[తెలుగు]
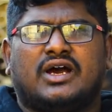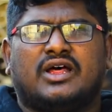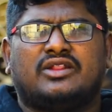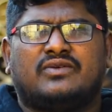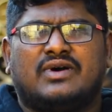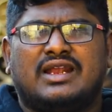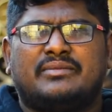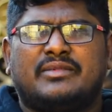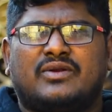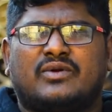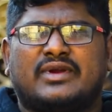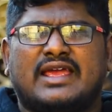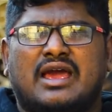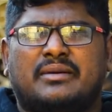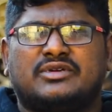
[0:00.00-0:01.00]
అందువల్ల మనం
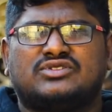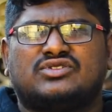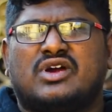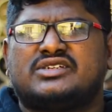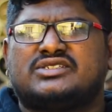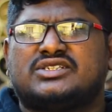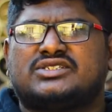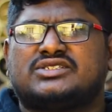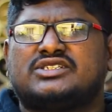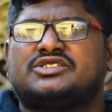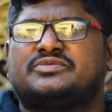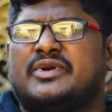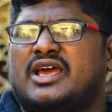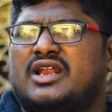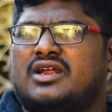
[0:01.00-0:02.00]
ఒక యాభై జాయ్ స్టిక్స్ని
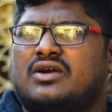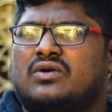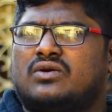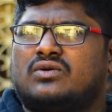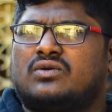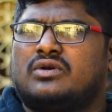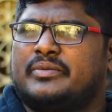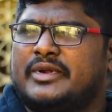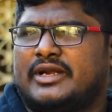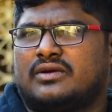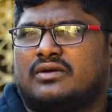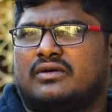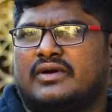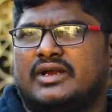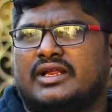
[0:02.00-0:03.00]
స్పేర్గా కొనుక్కొని
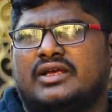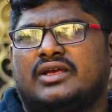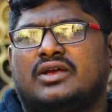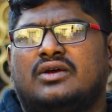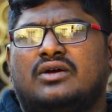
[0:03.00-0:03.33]
పెట్టుకోవాలి